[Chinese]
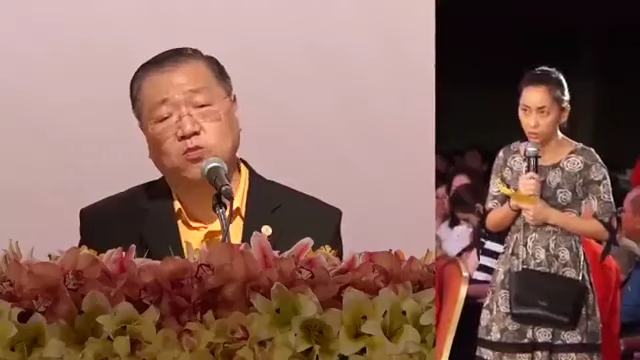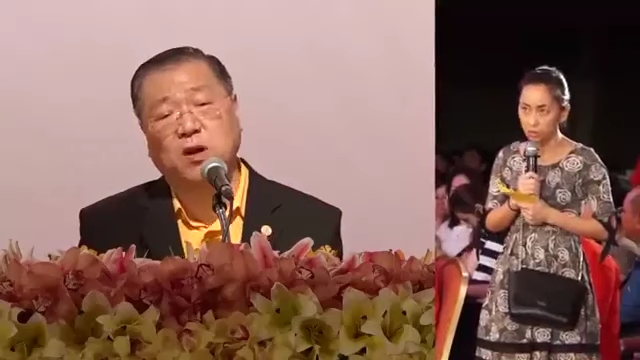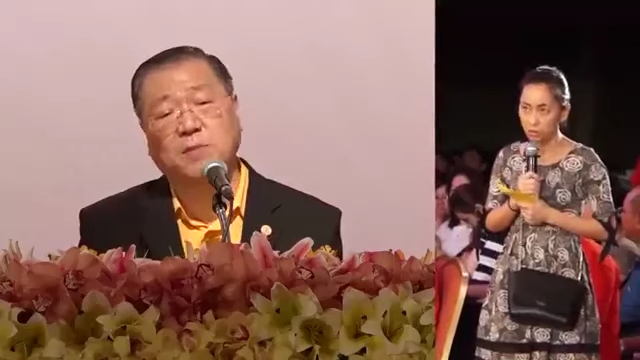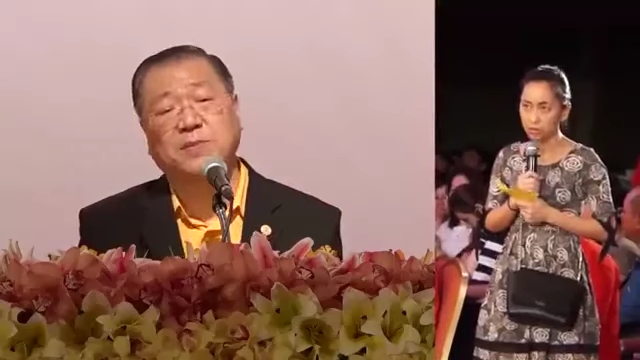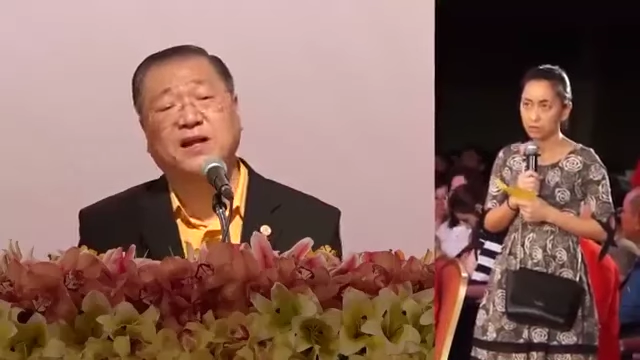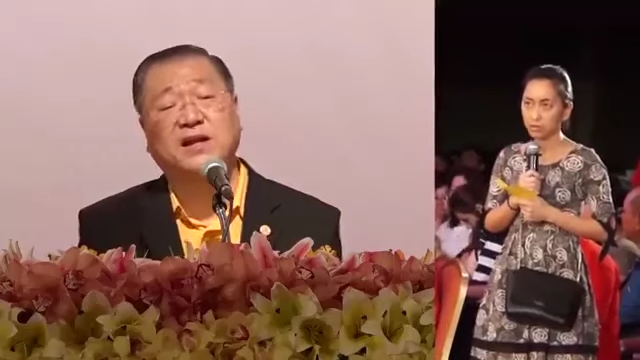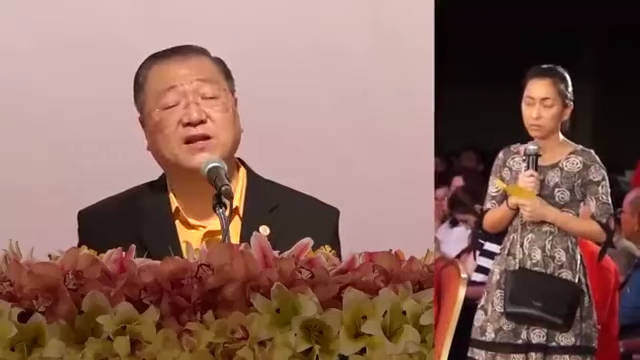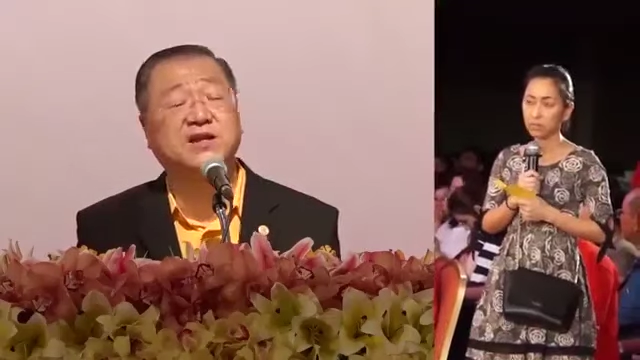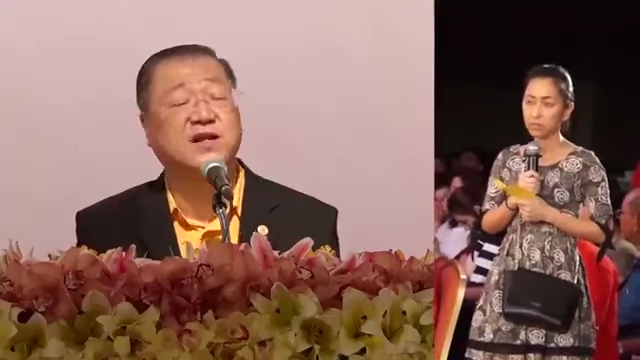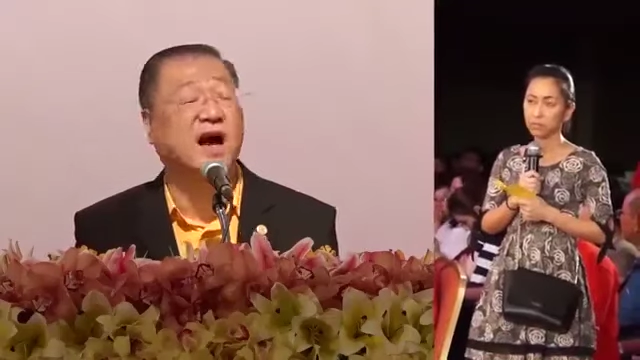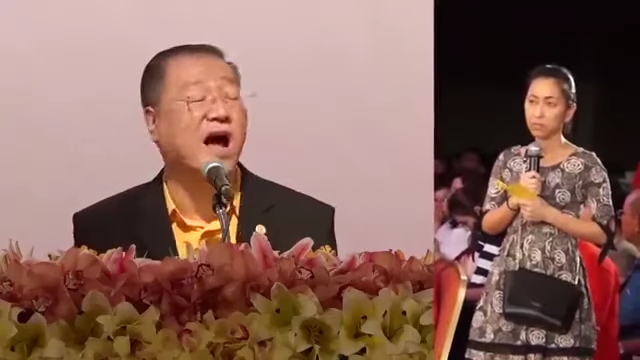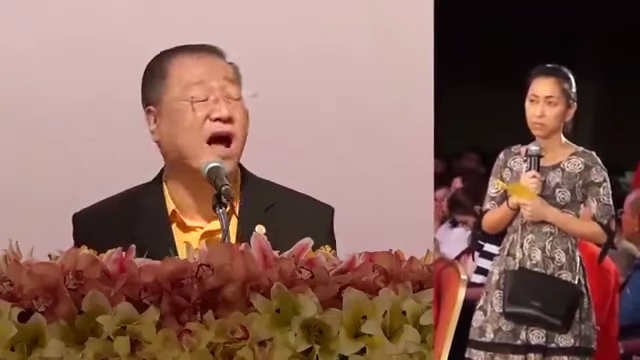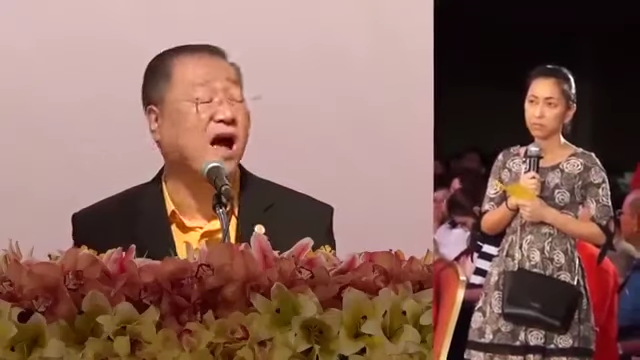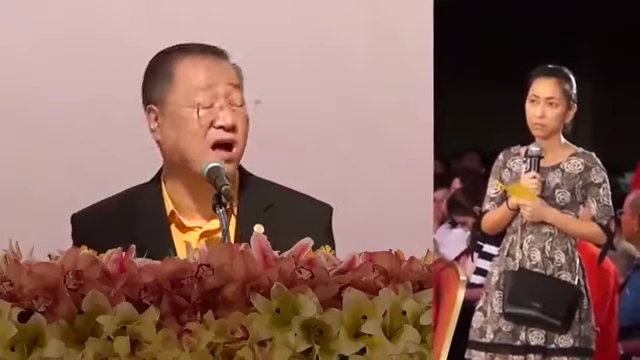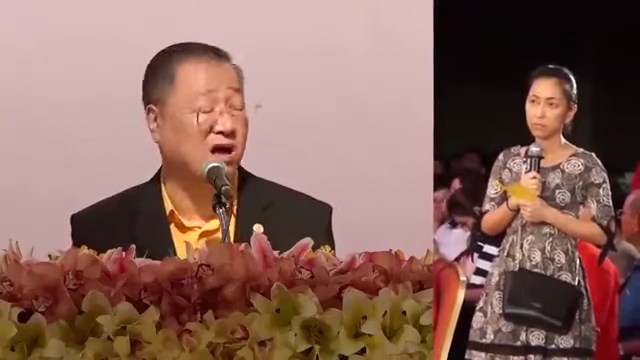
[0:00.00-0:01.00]
他被人
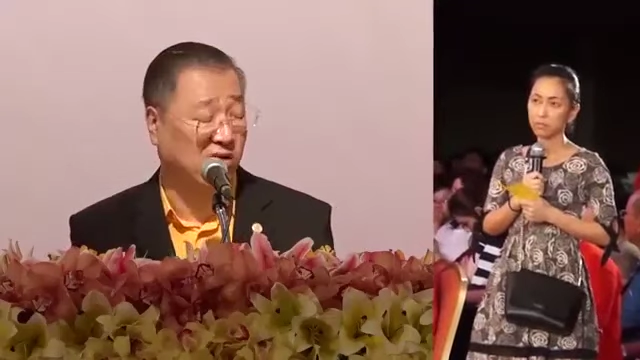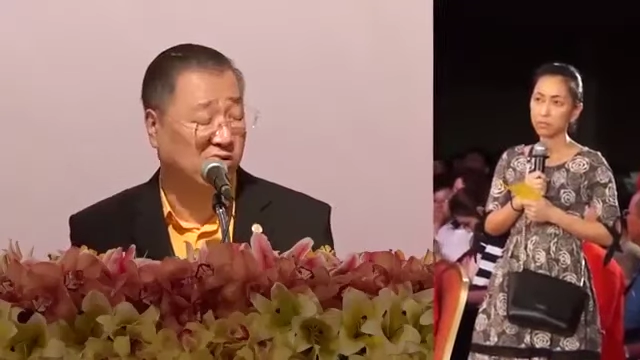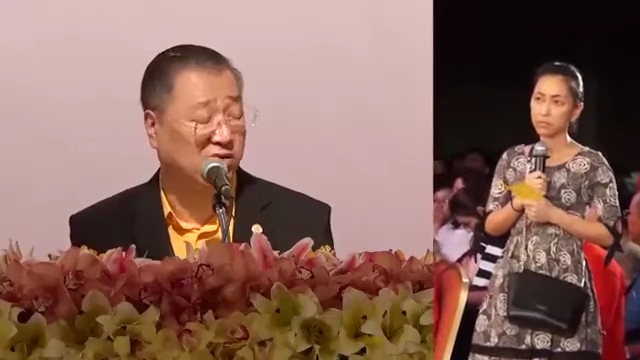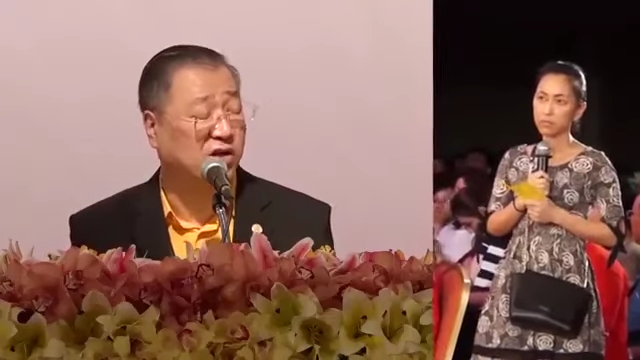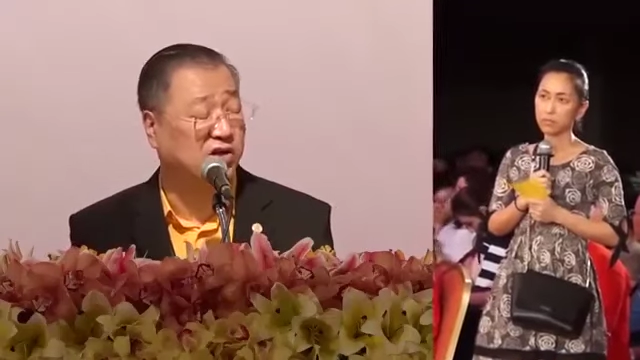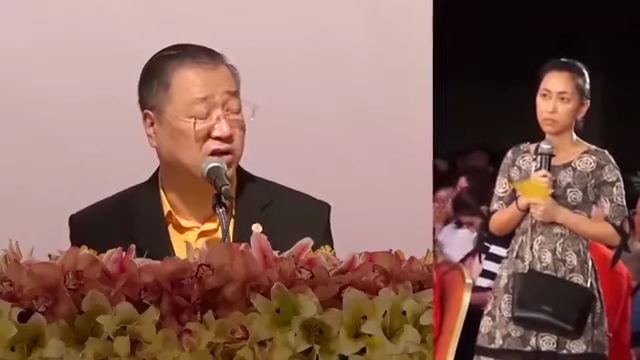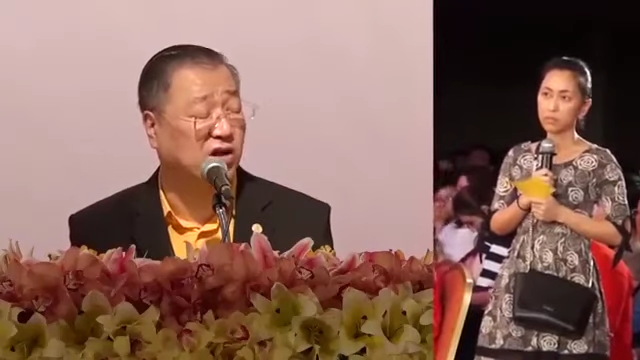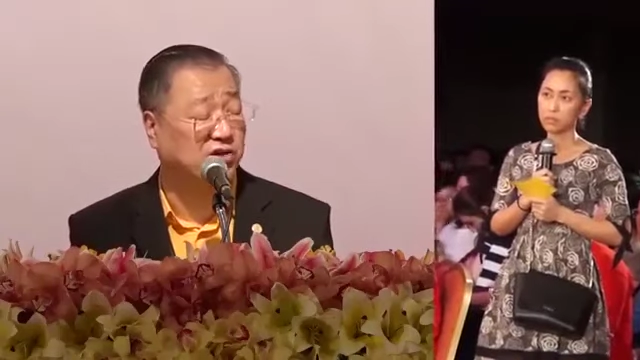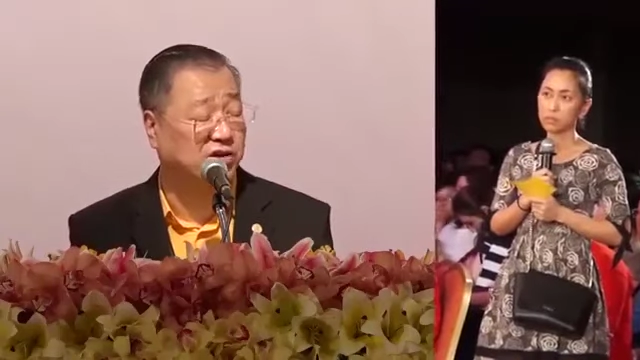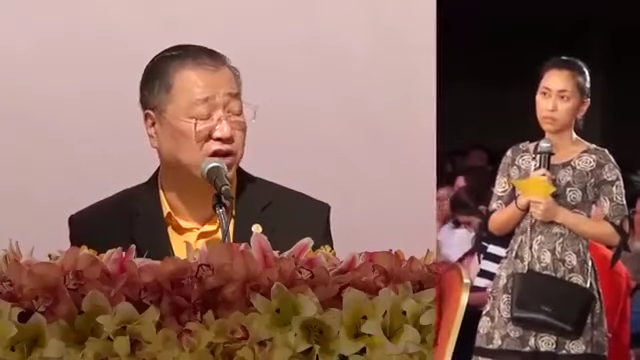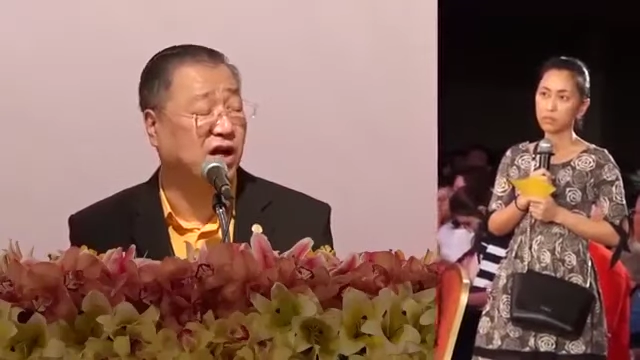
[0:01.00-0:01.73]
家要当